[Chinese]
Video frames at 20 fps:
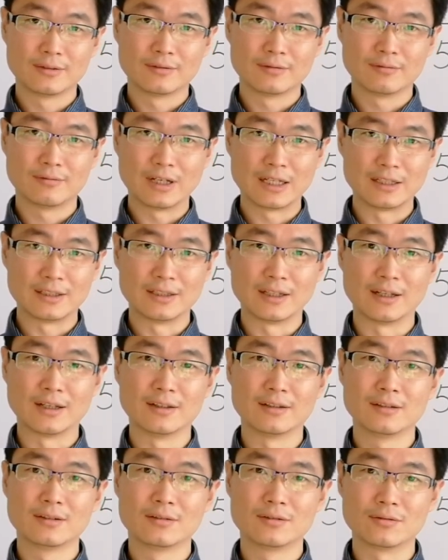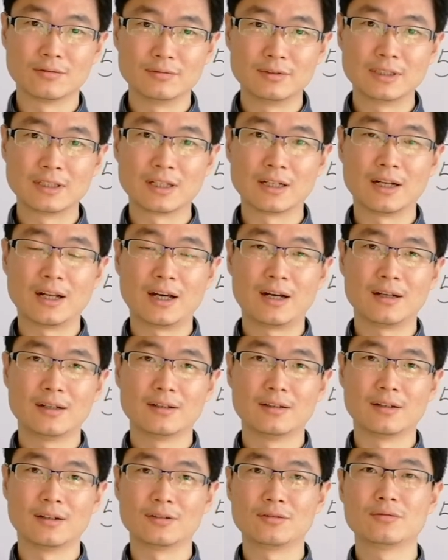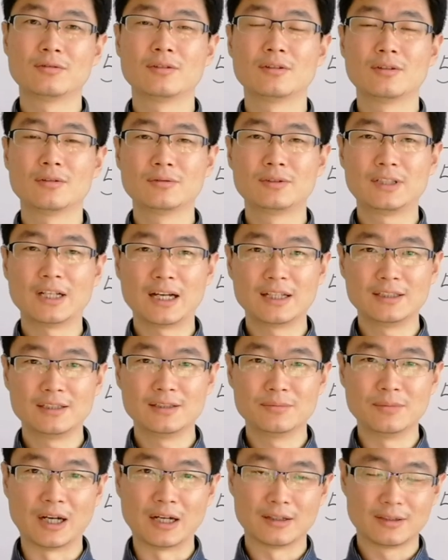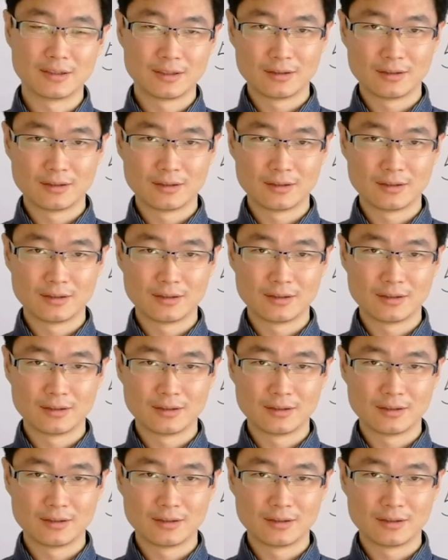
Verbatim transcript: 外弦中音的拉啊，就是都加一嘛，